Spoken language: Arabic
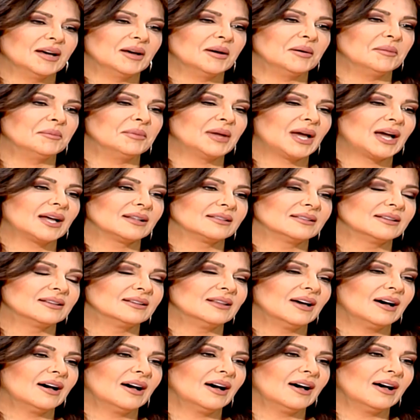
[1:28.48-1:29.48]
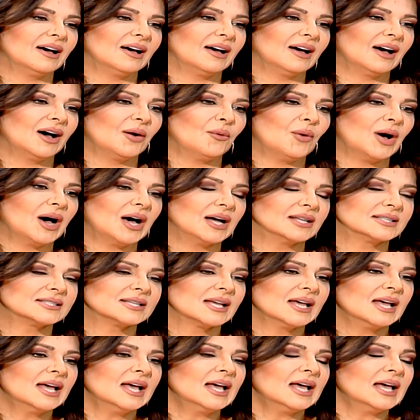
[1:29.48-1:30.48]
بيحددها اوقات
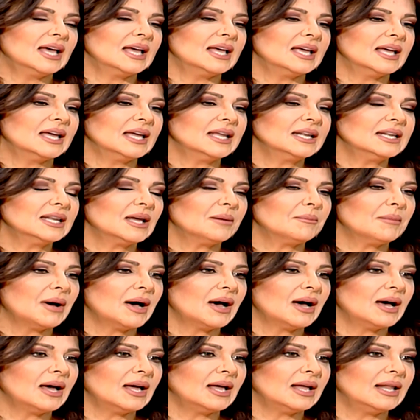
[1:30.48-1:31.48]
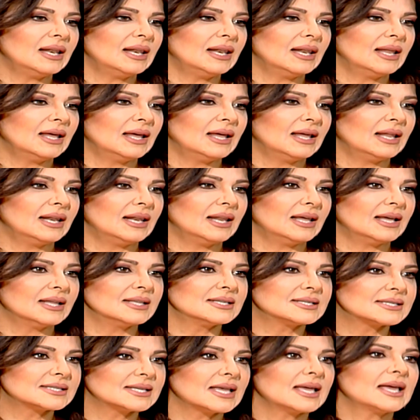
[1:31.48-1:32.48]
صح. انما
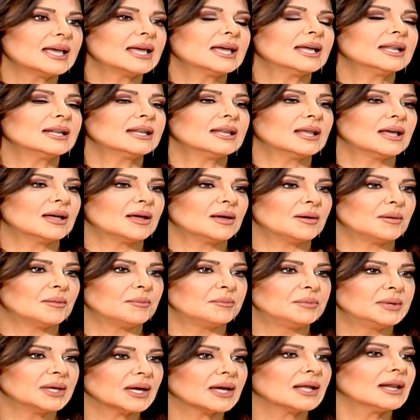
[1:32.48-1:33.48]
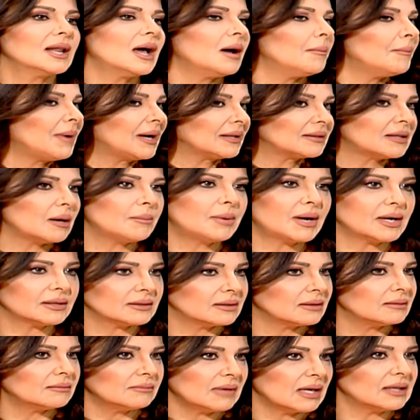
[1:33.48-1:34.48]
الانسان بيخلق مع طبع
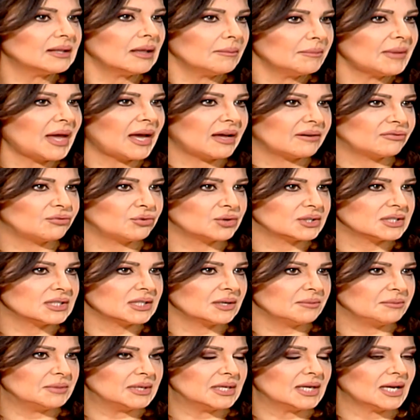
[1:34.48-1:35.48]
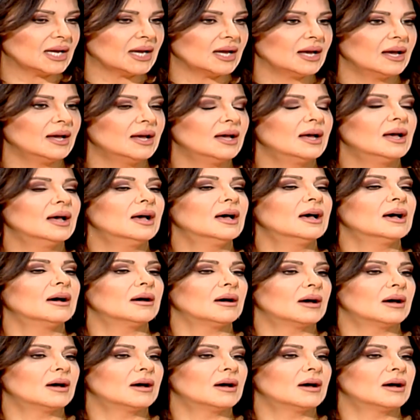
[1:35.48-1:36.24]
هذا بنعرفه كثير منيح صح. آه،